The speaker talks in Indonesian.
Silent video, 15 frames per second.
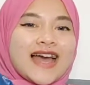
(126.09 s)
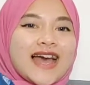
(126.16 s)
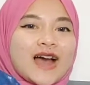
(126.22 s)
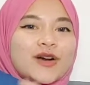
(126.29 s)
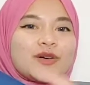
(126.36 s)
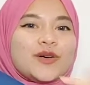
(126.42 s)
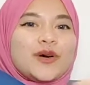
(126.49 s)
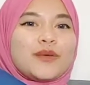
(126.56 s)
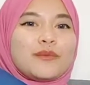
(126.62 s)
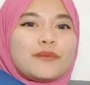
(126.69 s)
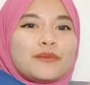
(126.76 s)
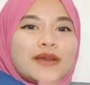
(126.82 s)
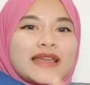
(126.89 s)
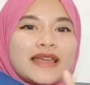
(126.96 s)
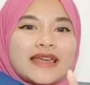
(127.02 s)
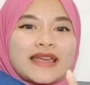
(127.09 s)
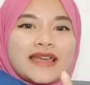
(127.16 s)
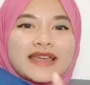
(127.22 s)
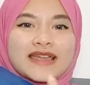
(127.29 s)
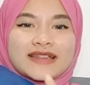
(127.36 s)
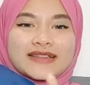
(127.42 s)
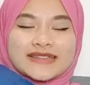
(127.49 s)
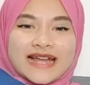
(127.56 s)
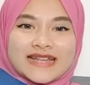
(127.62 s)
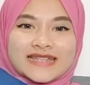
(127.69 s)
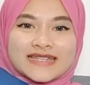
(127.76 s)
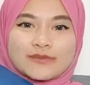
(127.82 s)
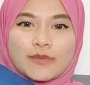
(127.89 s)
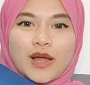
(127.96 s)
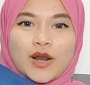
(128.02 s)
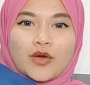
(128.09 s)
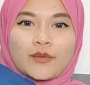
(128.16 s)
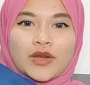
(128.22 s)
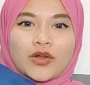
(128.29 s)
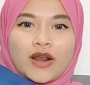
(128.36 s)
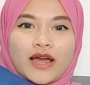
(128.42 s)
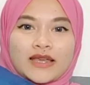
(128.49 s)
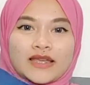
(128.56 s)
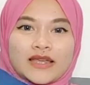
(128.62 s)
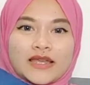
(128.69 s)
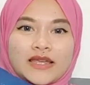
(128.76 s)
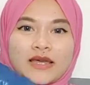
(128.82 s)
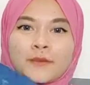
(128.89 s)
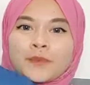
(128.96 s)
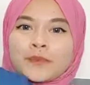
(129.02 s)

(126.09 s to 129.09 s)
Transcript: aku beli tas Palomino lagi